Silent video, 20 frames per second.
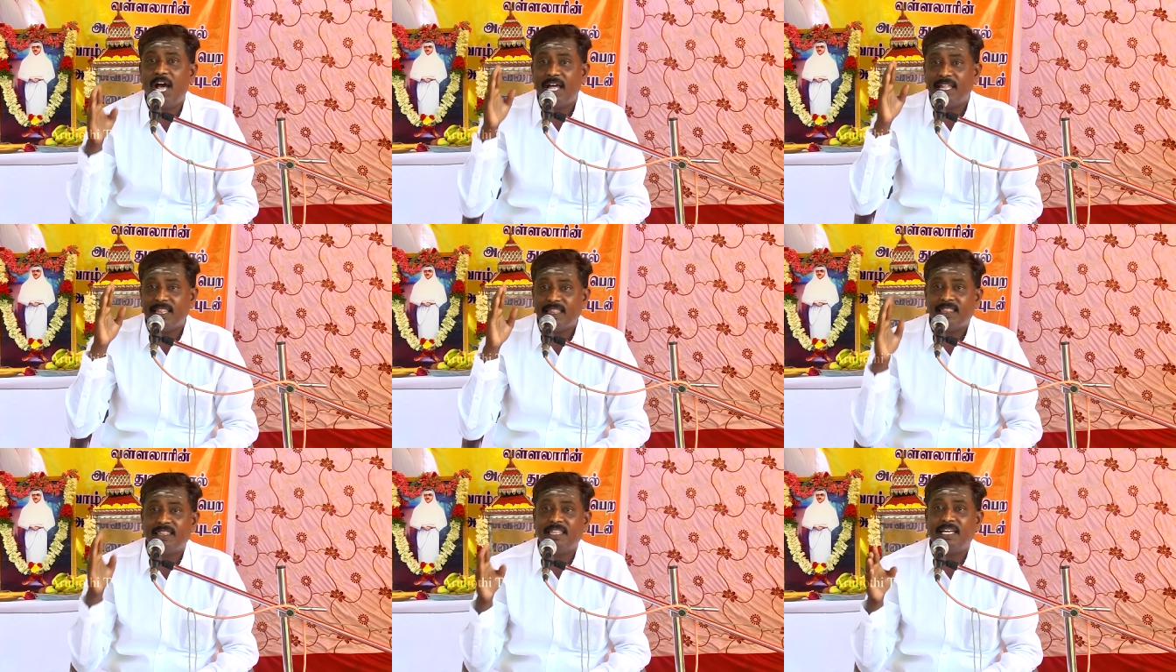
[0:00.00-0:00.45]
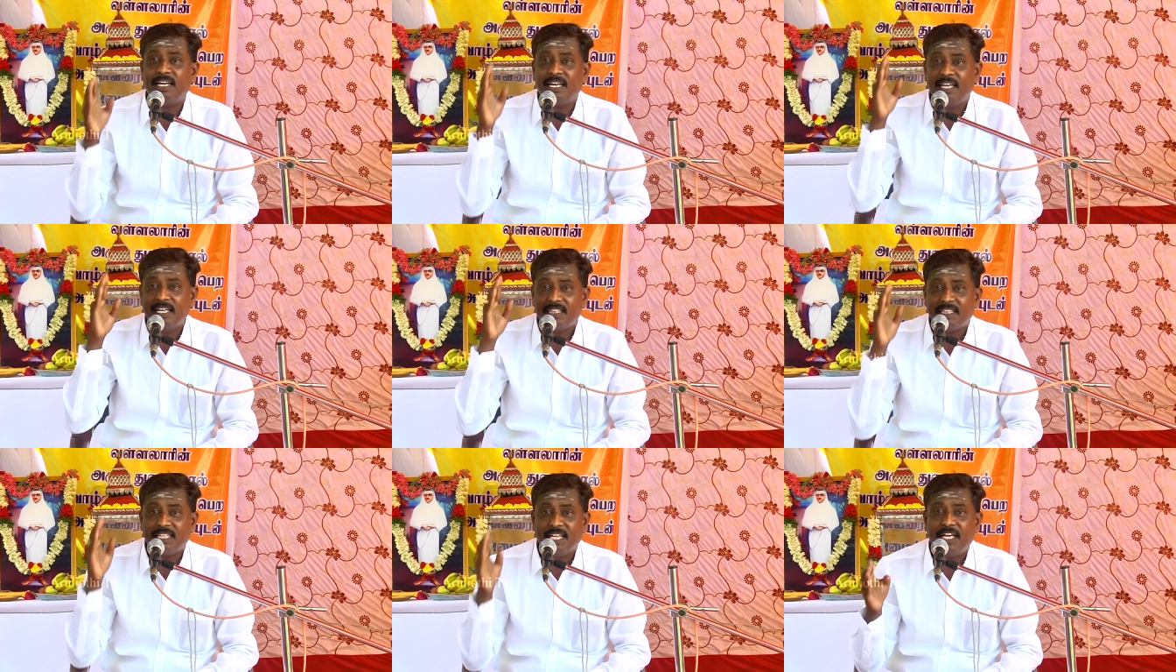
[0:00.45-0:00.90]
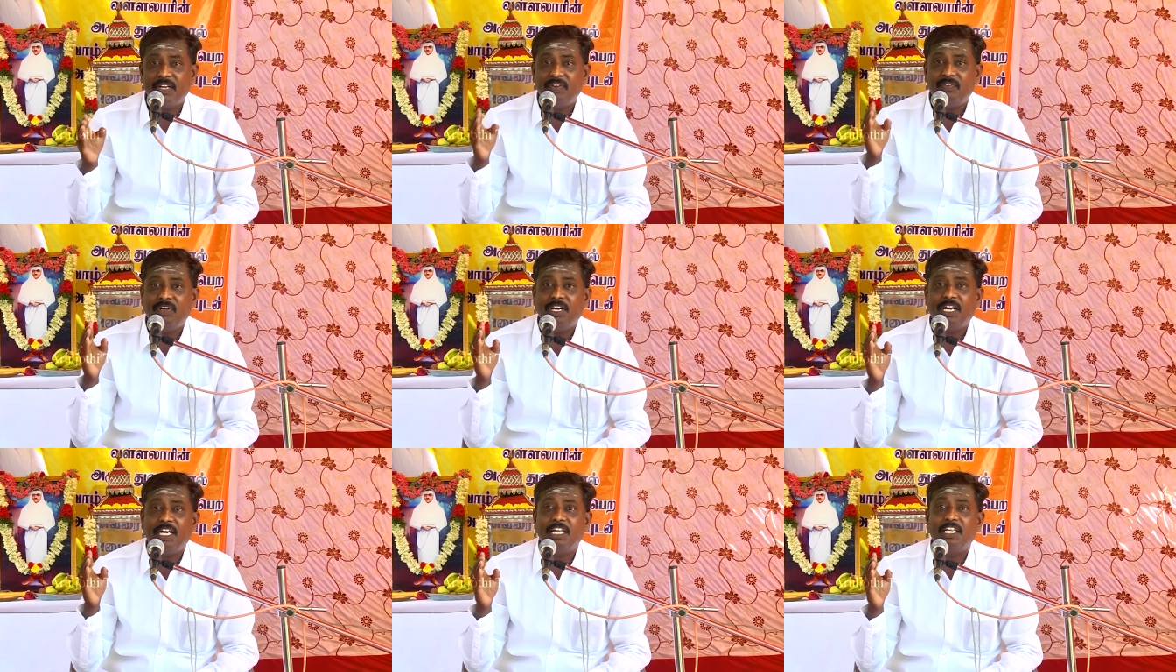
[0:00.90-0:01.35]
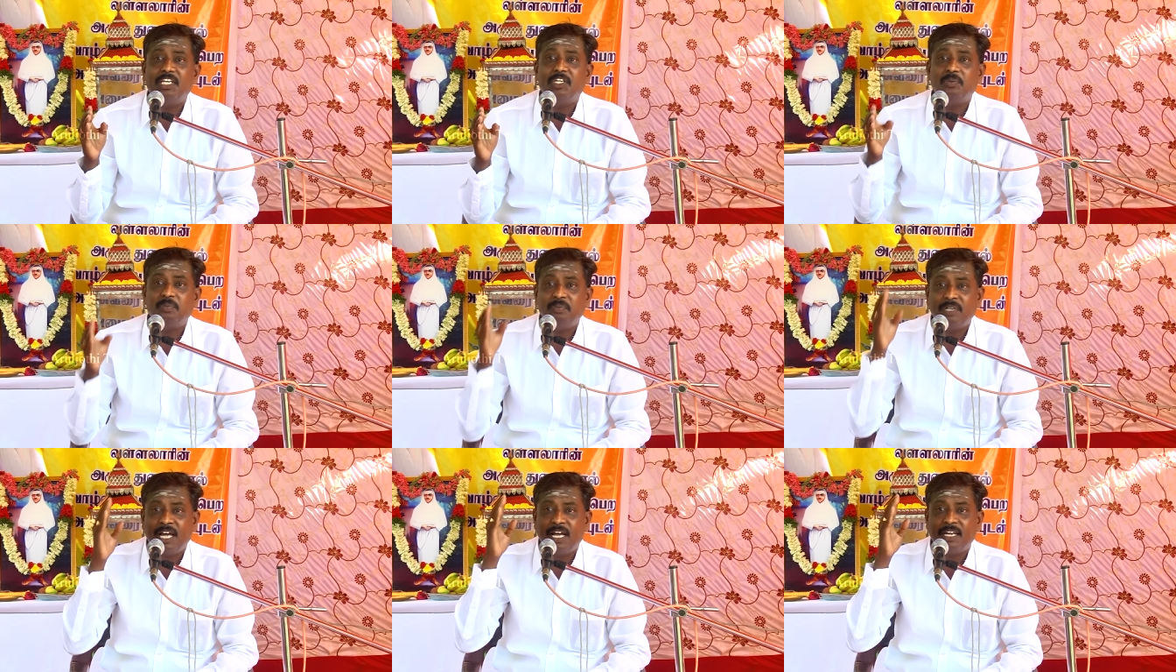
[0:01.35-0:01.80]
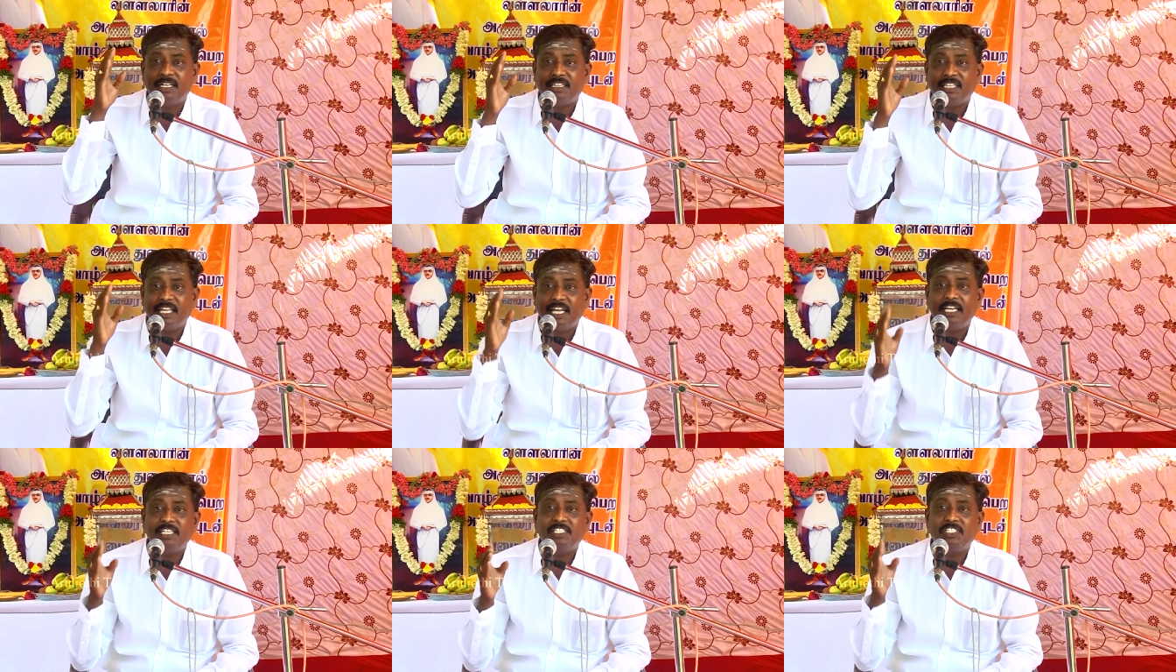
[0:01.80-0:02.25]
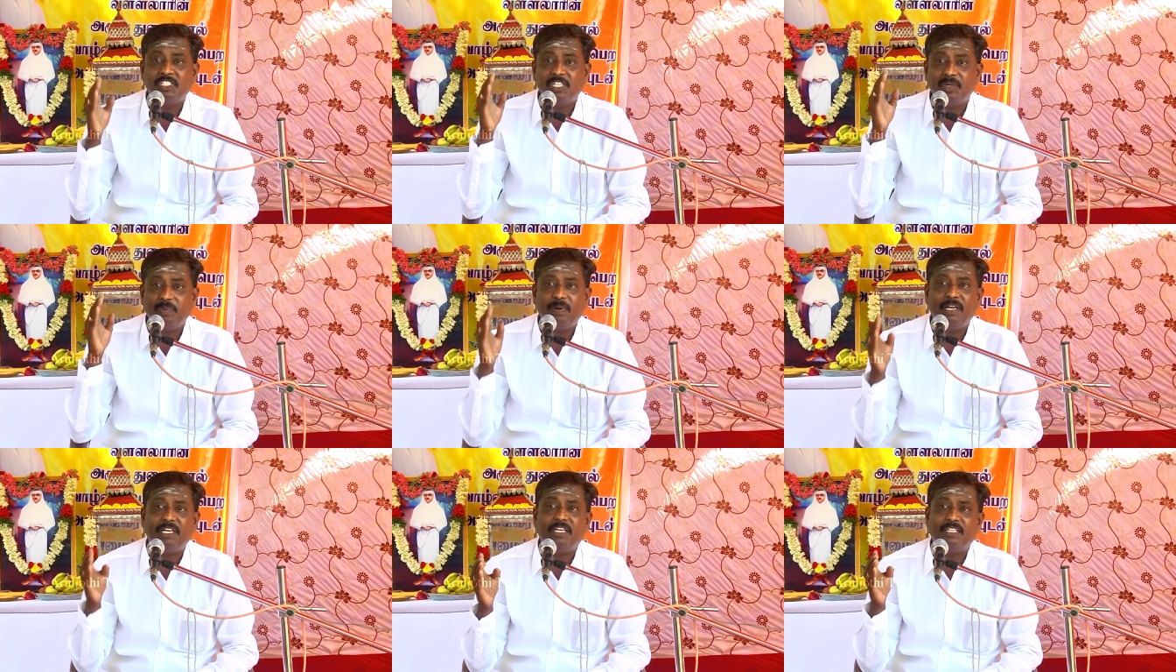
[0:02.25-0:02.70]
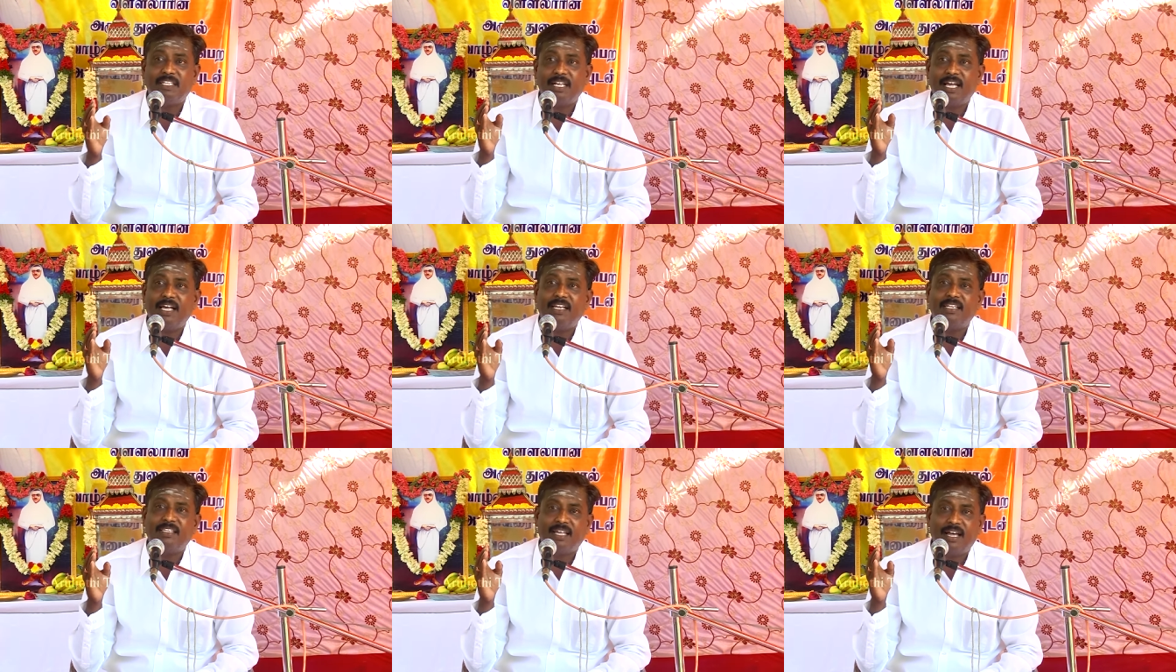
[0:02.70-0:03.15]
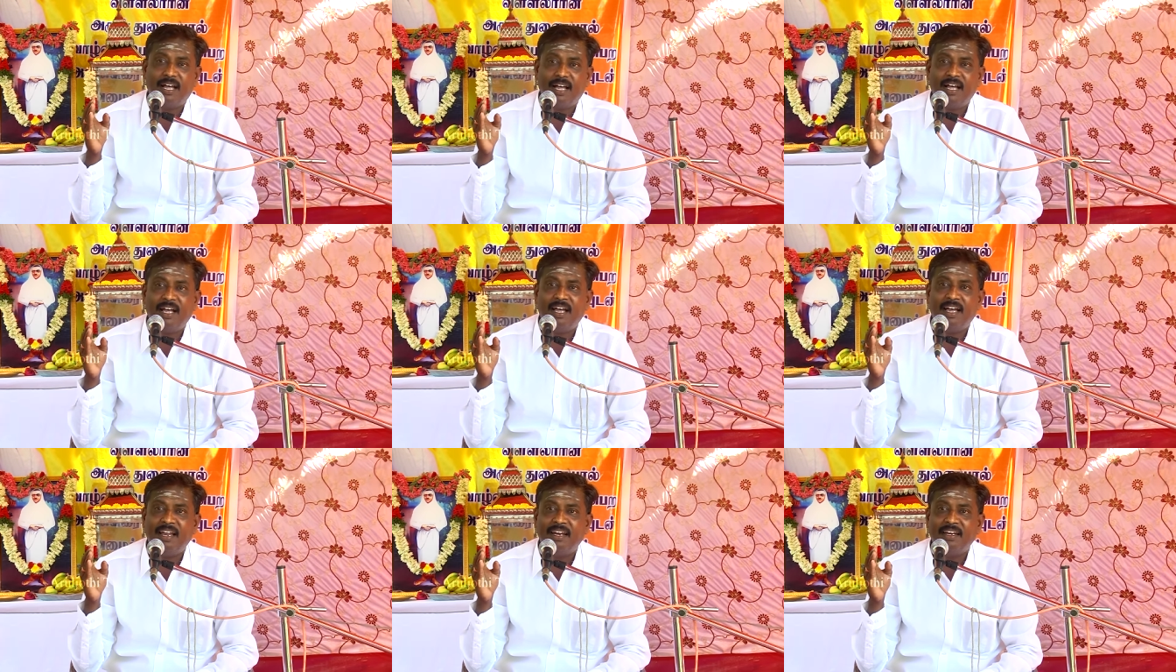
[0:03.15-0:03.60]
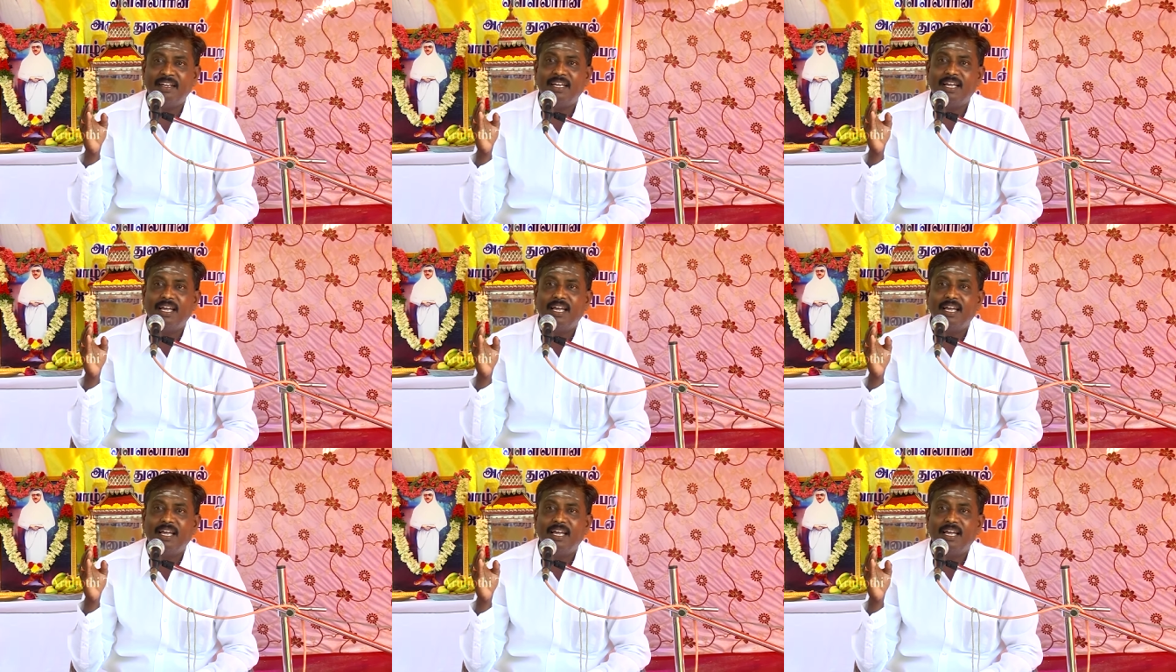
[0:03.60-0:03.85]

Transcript: அத்தனை தேர்வுகளிலும் நான் தேர்ச்சி பெற்றால்தான்